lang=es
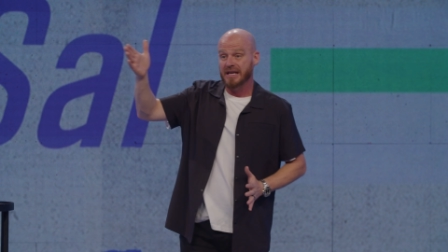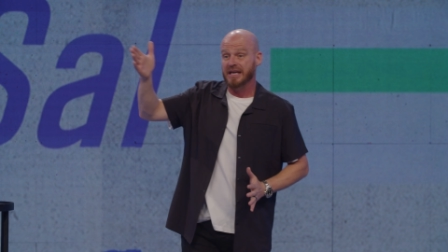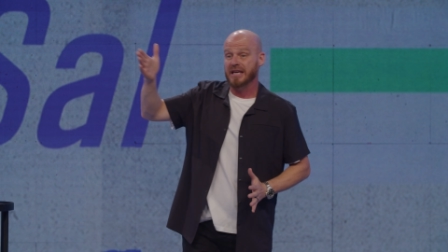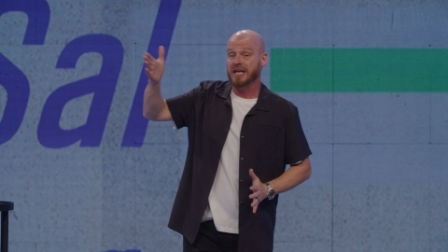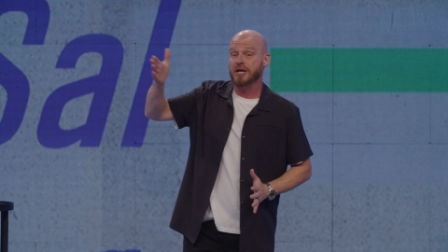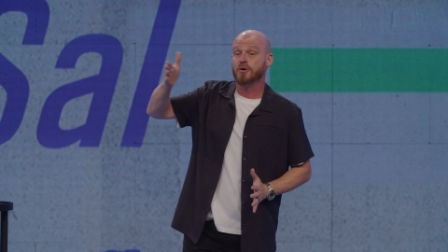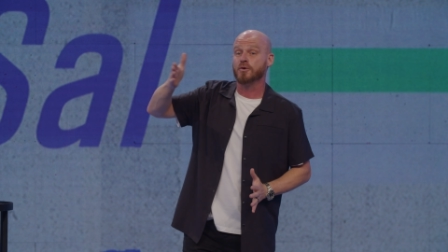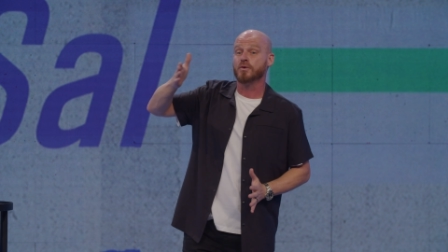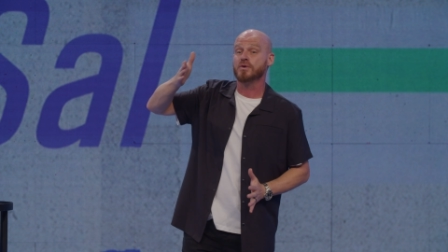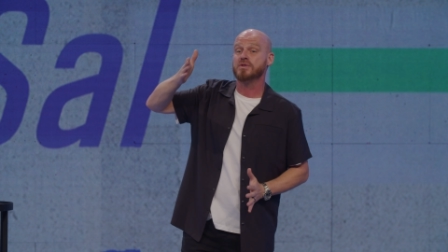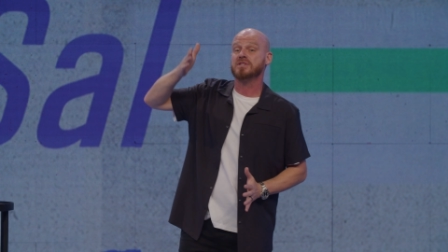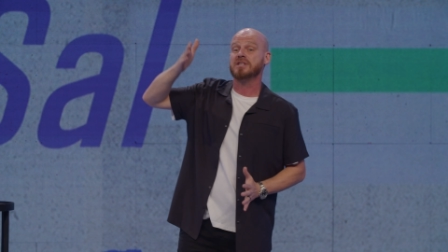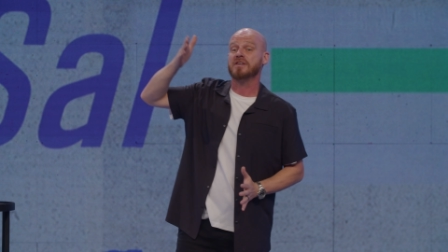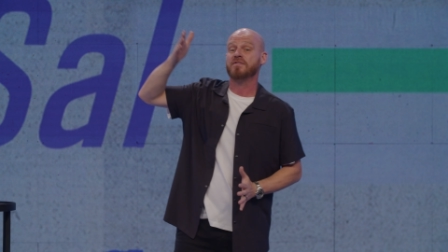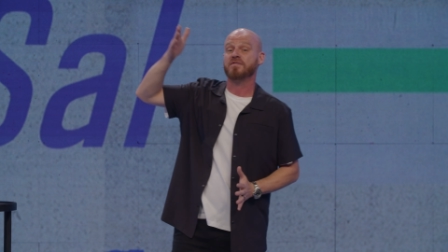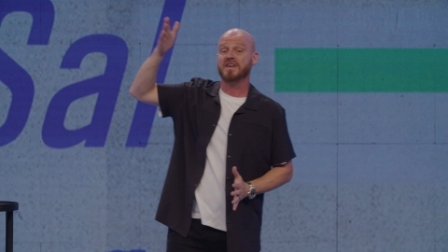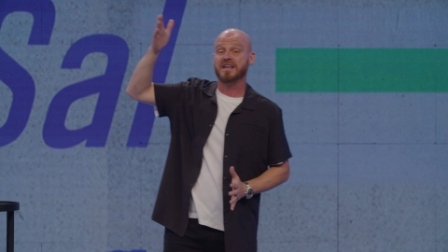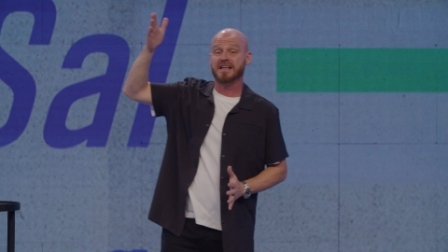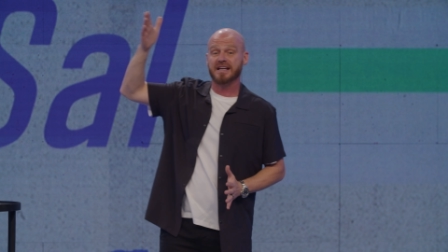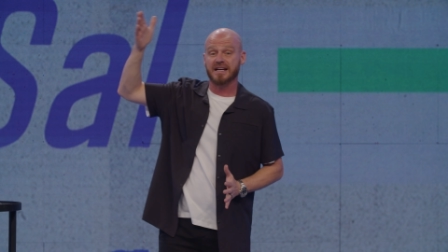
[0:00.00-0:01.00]
y
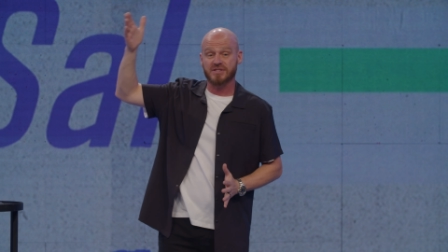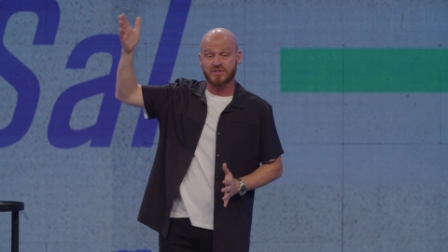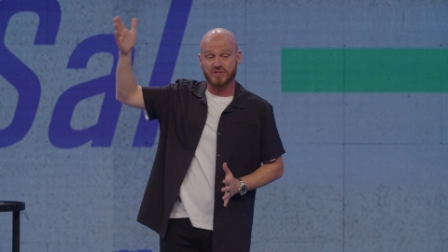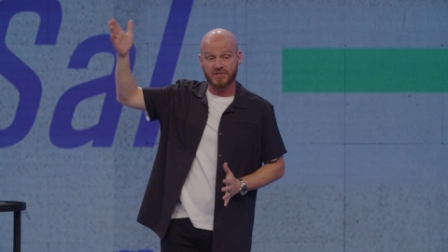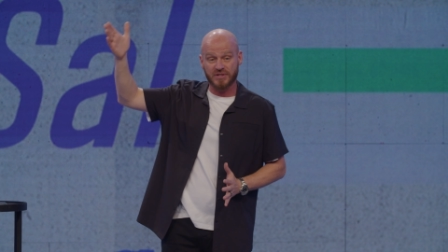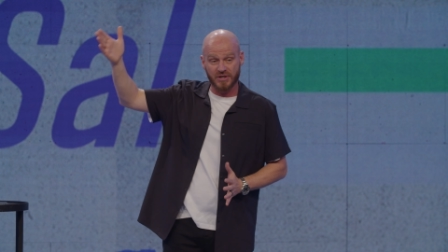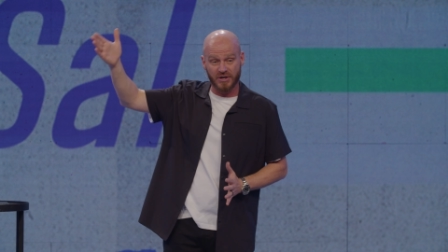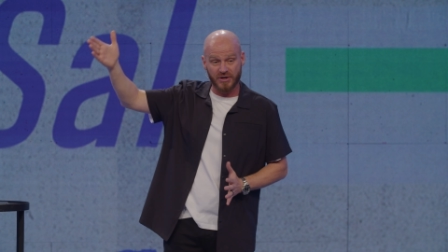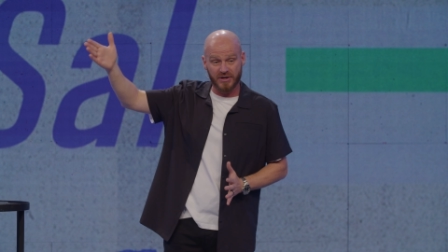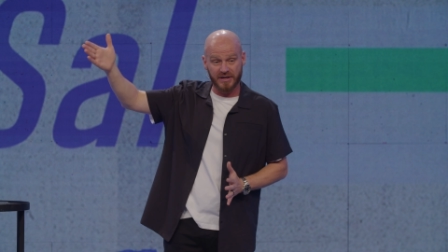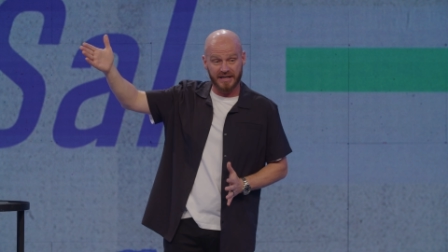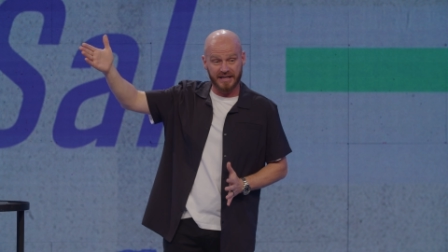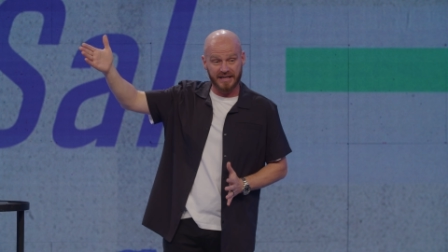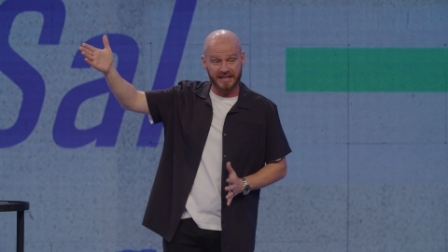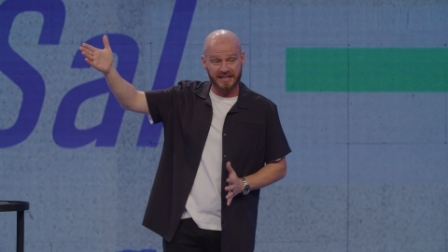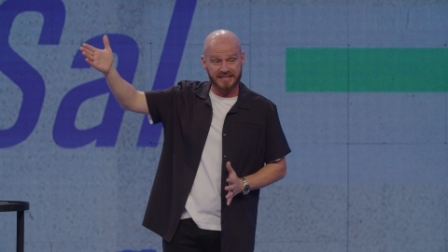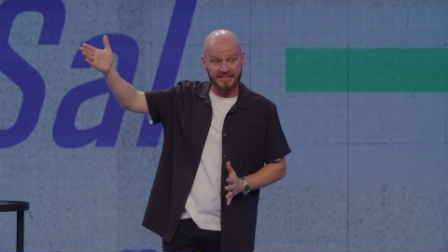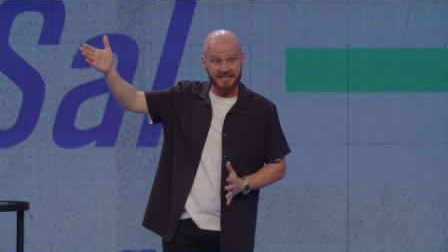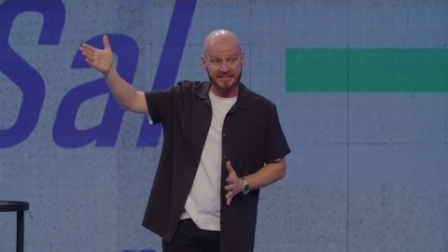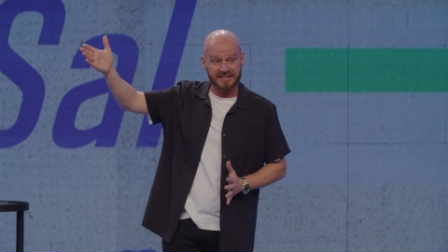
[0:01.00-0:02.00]

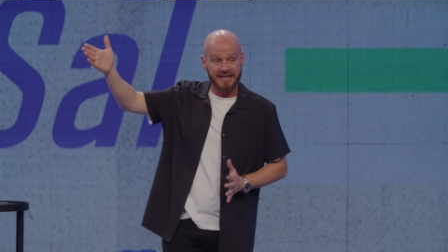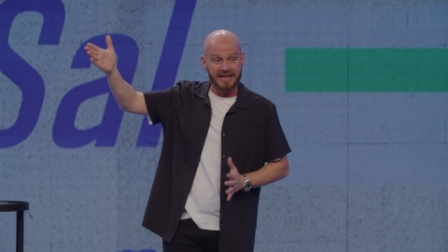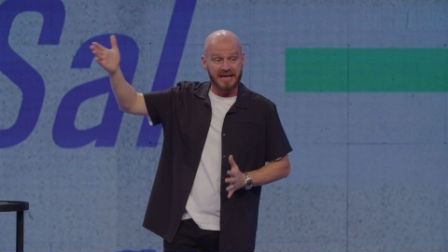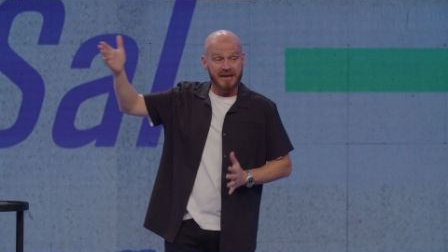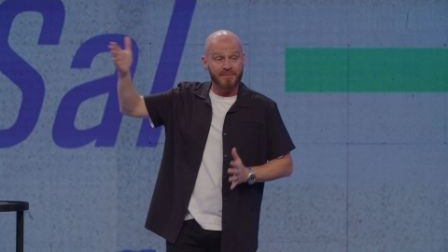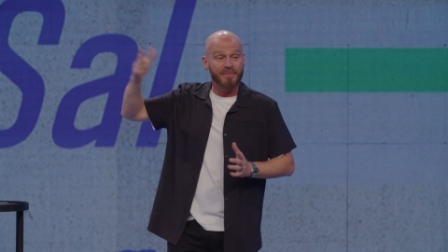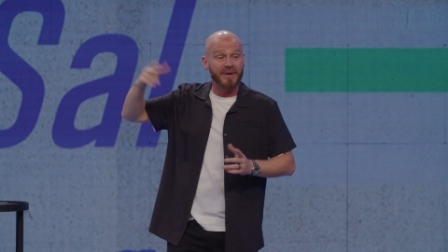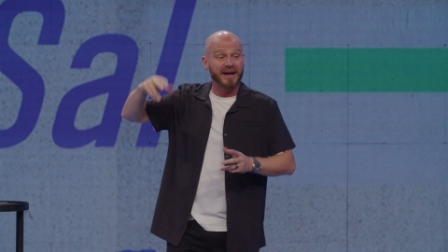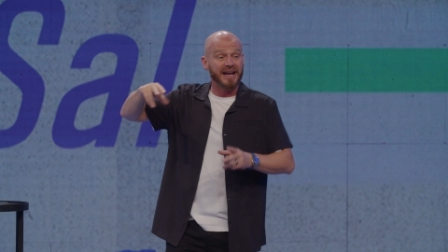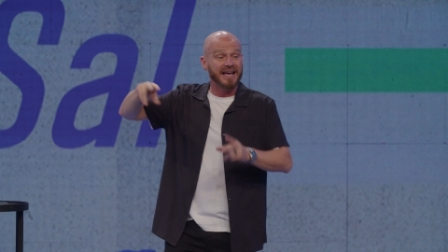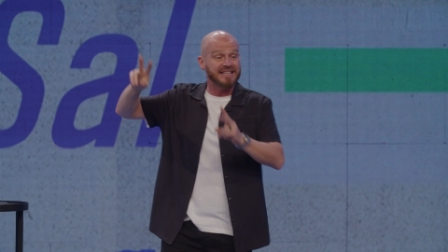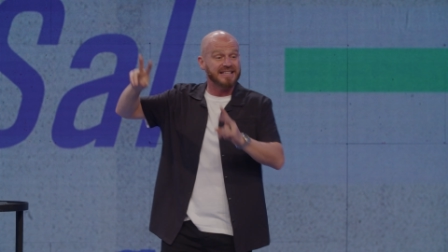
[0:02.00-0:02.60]
justificaciones para